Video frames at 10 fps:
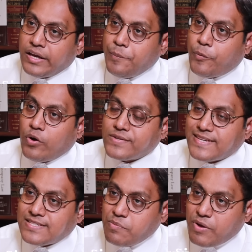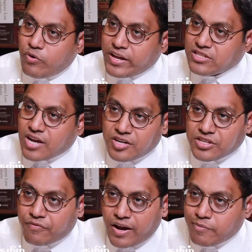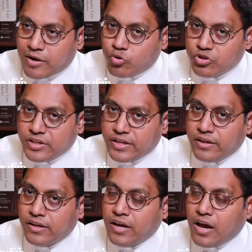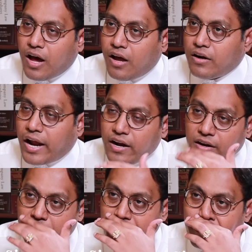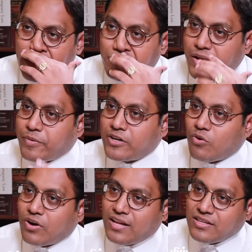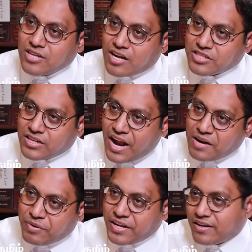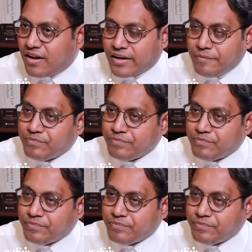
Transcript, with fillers: இப்போ சிசிபி உடைய சார்ஜ் ஷீட் ஃபைல் பண்ணும் பொழுது அதில் நைன் ஹண்ட்ரட் பீப்புளுக்கு மேற்பட்டவங்களை அந்த சார்ஜ் ஷீட்டில் ஆட் பண்ணியிருக்காங்க